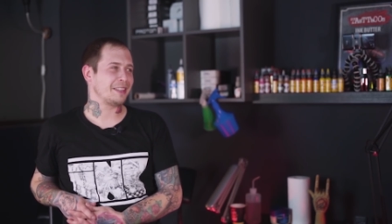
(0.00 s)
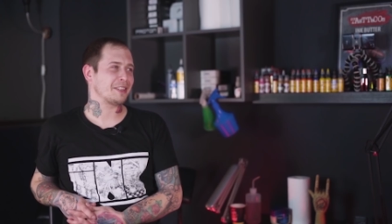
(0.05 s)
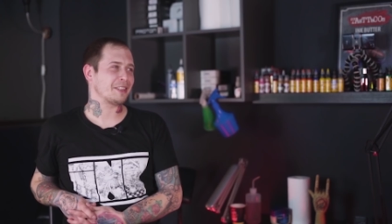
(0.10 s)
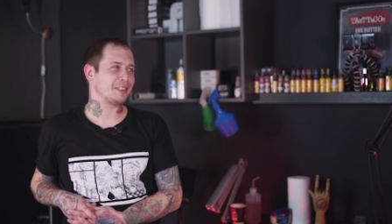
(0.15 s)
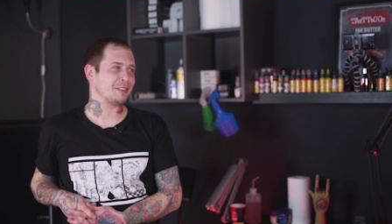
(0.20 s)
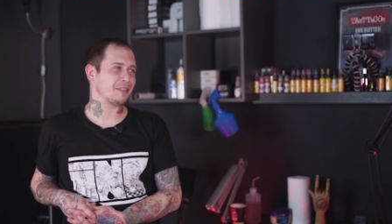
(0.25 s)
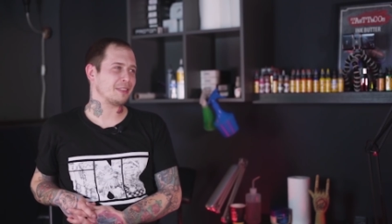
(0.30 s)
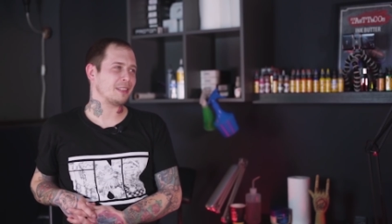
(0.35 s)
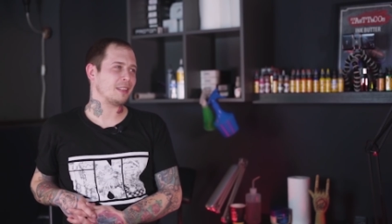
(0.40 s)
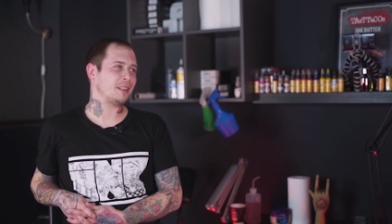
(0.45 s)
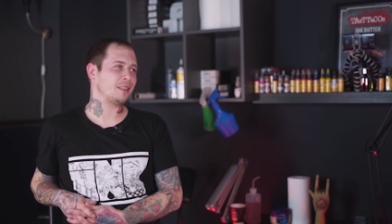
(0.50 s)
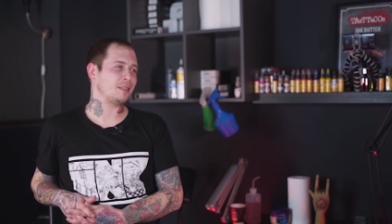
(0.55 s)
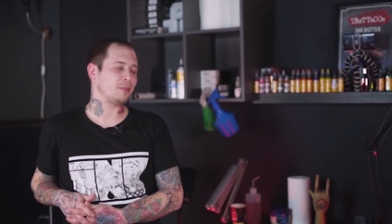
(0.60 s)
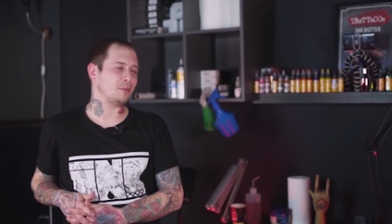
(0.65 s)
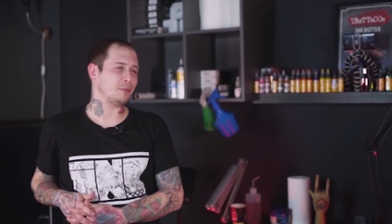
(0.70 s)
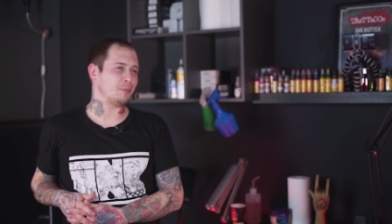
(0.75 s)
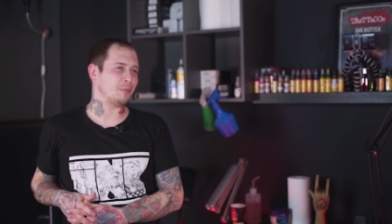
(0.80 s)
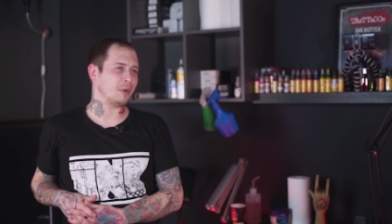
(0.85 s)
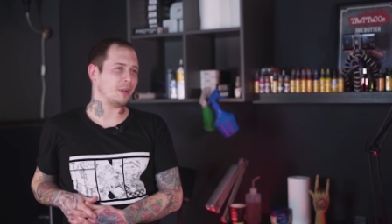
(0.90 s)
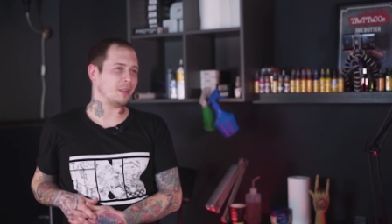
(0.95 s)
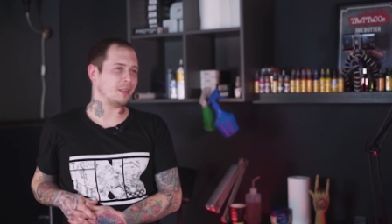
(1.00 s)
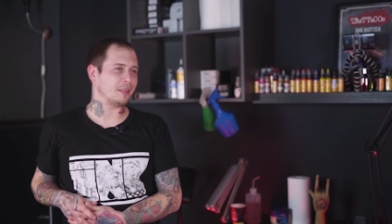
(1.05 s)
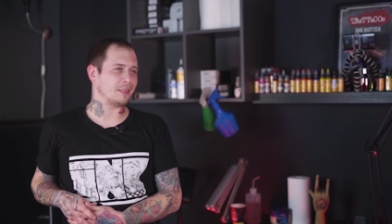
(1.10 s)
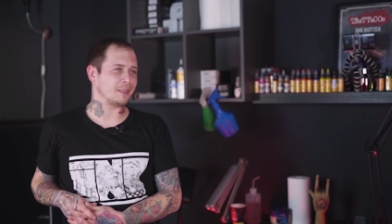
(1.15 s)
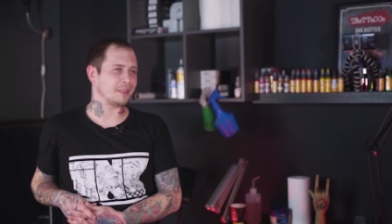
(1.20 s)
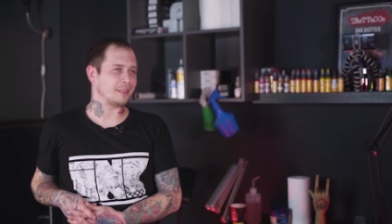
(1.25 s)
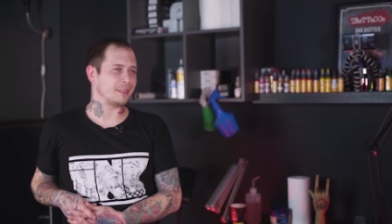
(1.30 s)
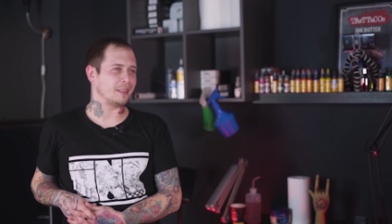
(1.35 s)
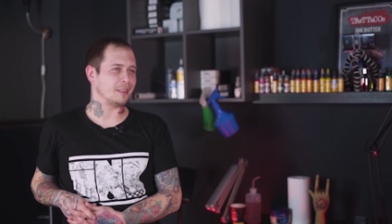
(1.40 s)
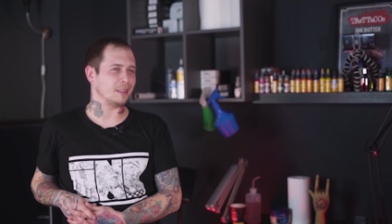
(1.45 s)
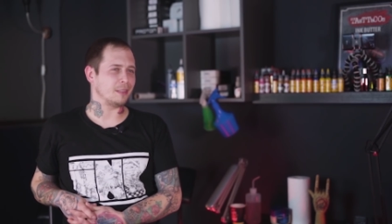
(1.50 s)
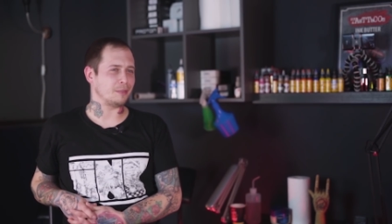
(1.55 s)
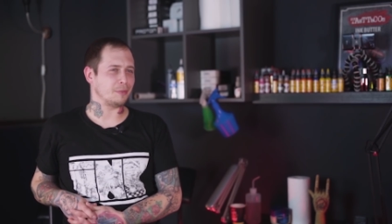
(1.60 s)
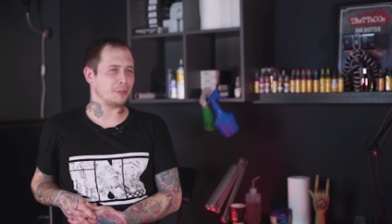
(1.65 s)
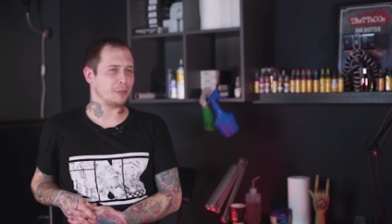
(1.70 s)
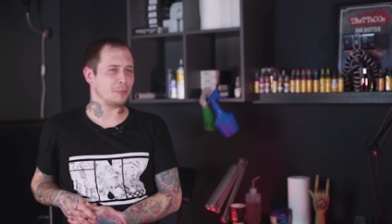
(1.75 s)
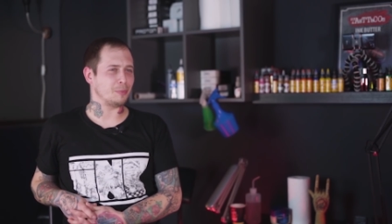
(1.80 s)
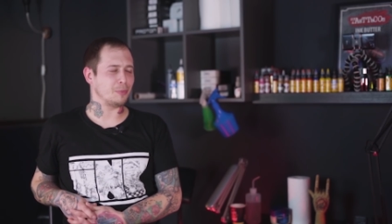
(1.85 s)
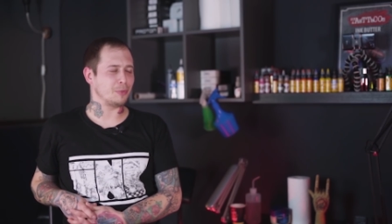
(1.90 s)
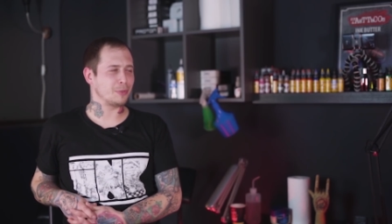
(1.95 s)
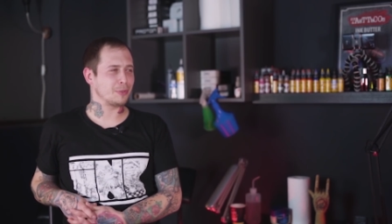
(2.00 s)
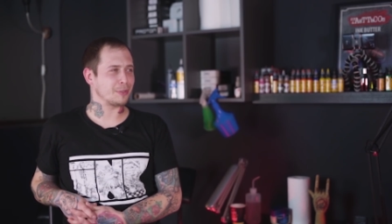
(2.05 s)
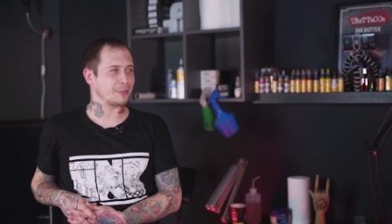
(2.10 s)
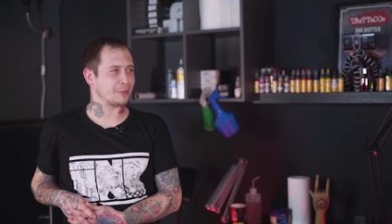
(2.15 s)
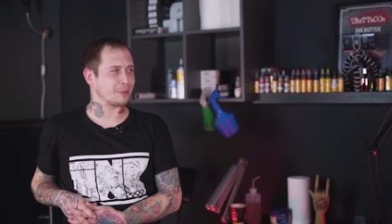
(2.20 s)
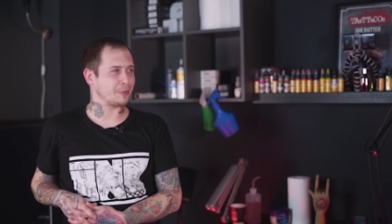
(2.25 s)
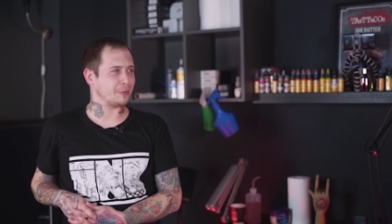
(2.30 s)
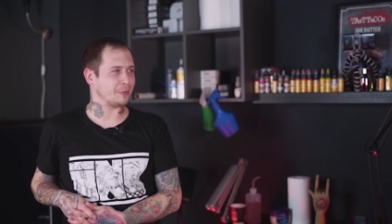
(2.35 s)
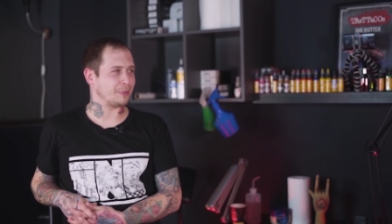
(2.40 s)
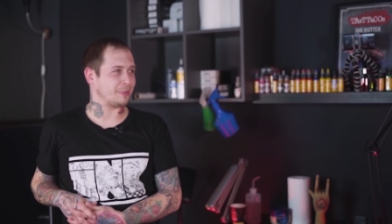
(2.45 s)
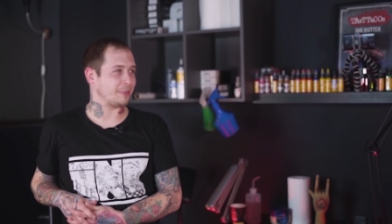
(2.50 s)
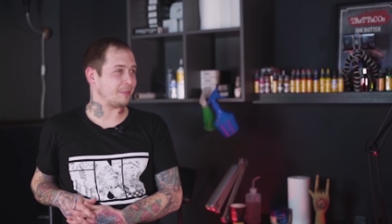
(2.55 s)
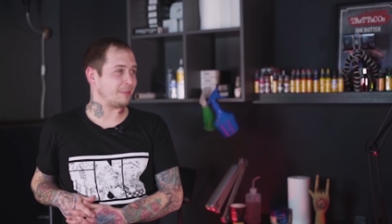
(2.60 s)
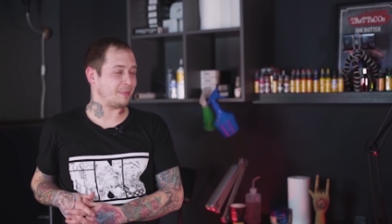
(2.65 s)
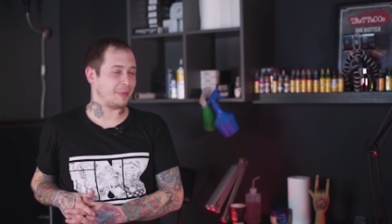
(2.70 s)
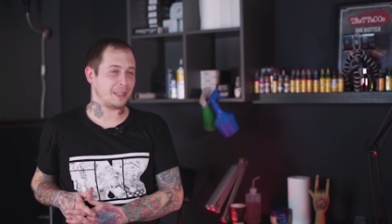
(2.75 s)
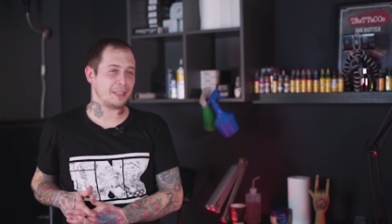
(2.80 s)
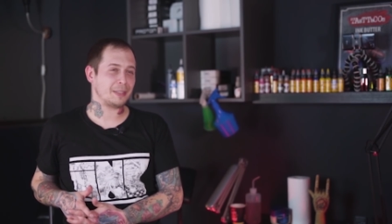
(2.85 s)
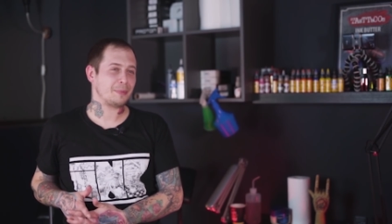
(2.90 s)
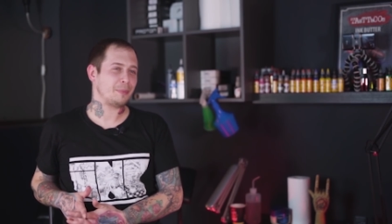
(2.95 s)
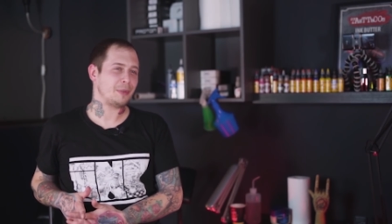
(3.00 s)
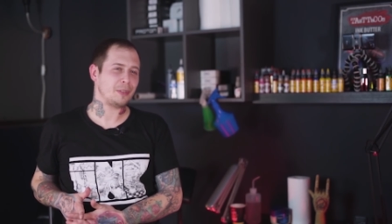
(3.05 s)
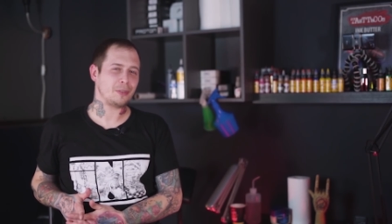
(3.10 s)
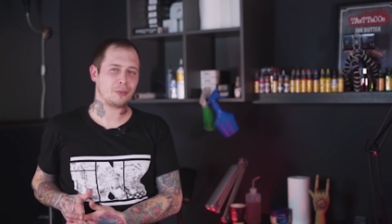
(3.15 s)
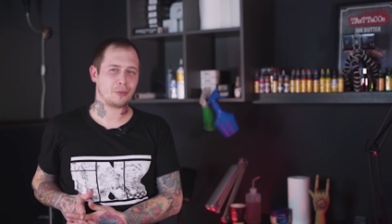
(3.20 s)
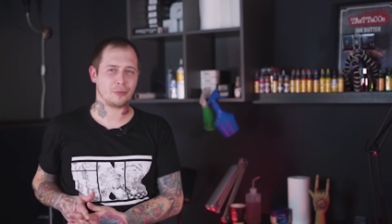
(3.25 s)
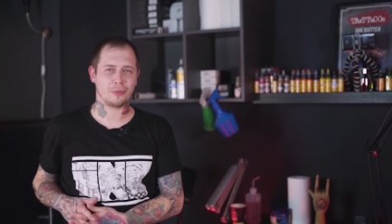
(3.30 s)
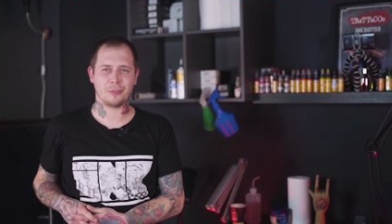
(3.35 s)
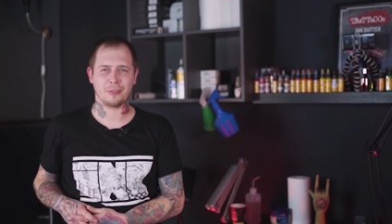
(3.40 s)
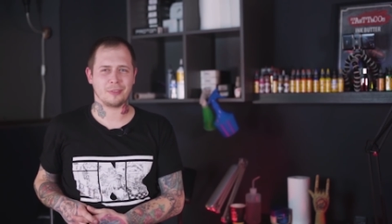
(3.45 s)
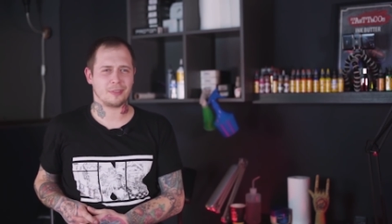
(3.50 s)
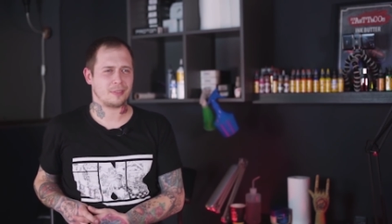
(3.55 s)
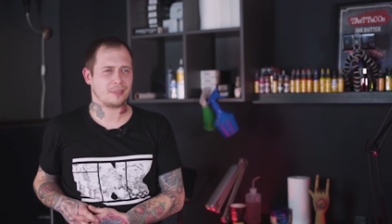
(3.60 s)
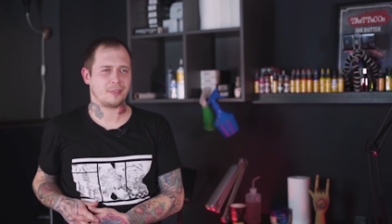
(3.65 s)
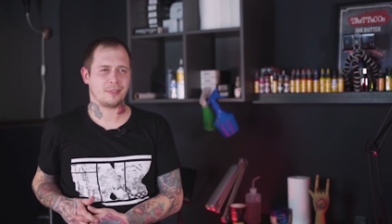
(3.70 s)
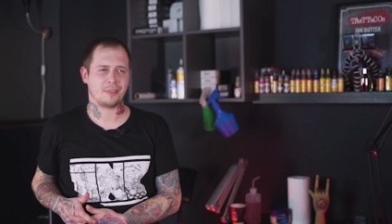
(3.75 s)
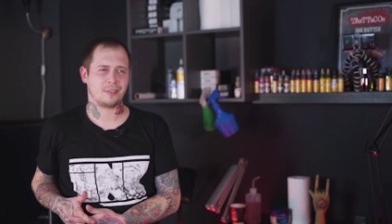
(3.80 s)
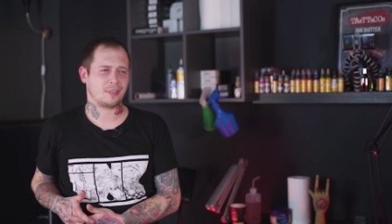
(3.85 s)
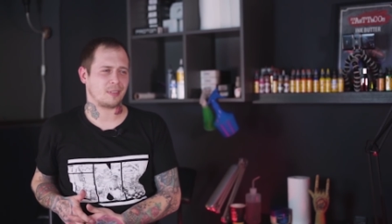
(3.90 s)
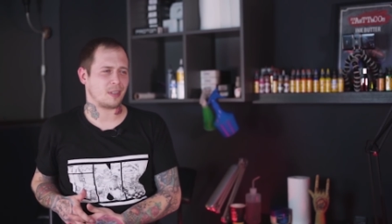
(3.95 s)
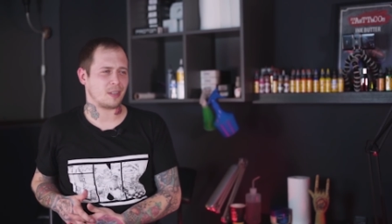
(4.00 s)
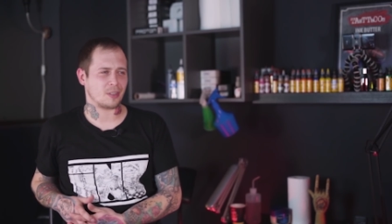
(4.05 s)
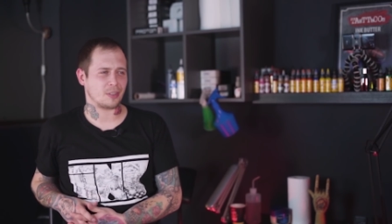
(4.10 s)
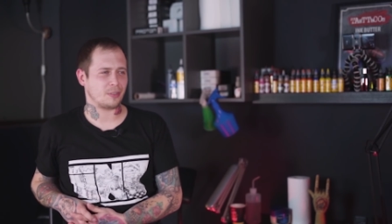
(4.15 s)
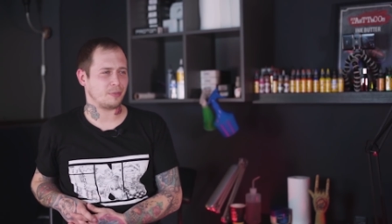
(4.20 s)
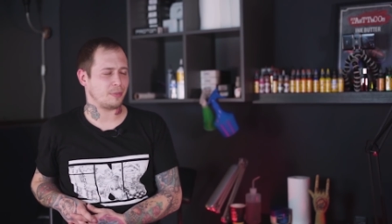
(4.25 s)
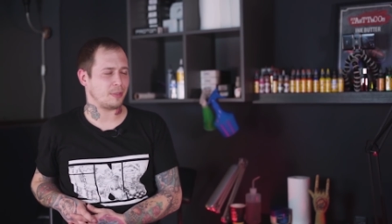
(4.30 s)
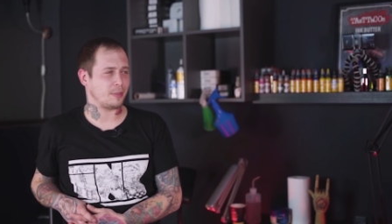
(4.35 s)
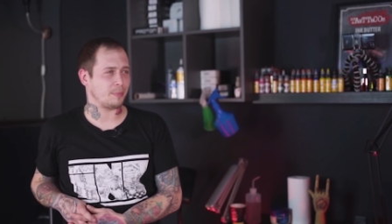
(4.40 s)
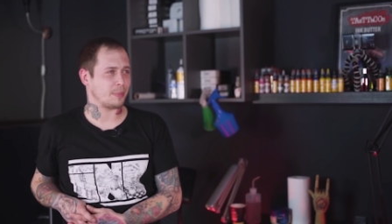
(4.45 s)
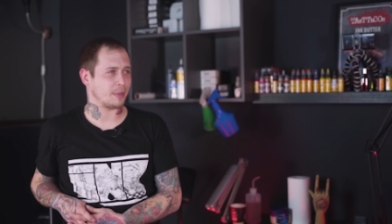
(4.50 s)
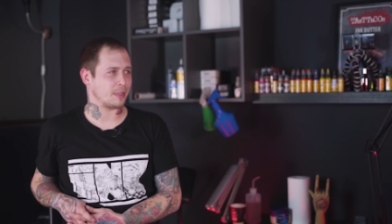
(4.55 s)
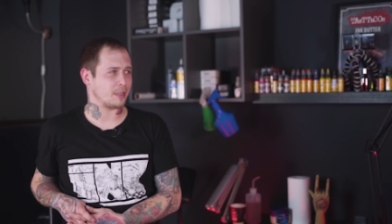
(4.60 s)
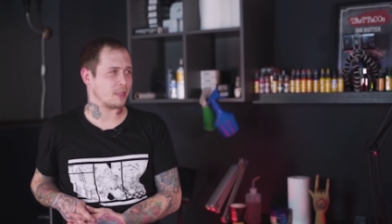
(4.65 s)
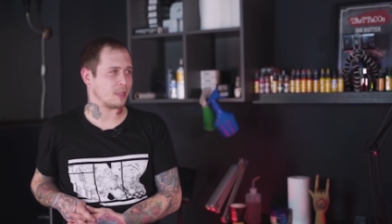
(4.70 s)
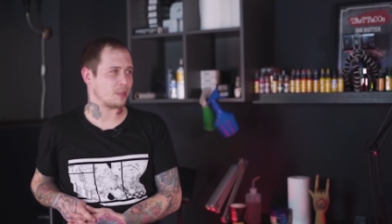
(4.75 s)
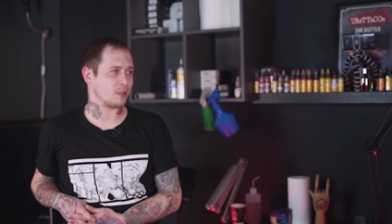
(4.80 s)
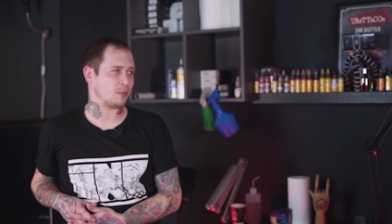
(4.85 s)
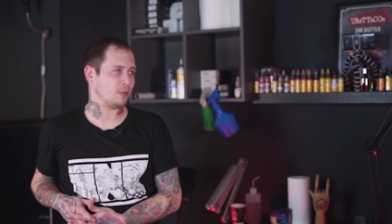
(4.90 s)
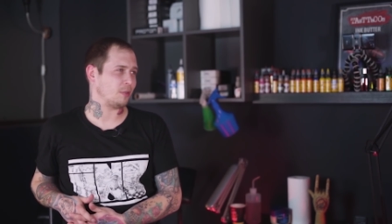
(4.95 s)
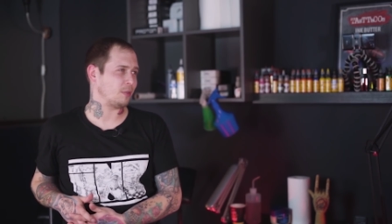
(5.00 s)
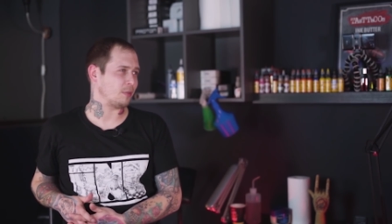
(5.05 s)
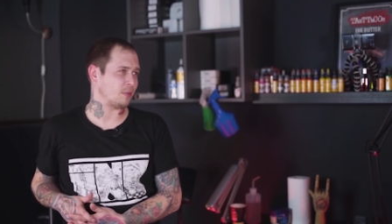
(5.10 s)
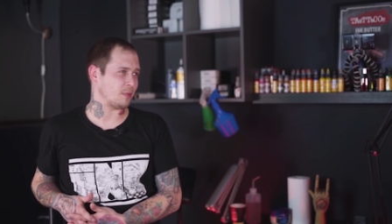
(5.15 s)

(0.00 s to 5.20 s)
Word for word: решил встать и упал головой об мусорку. Ну, в принципе, ничего страшного не произошло.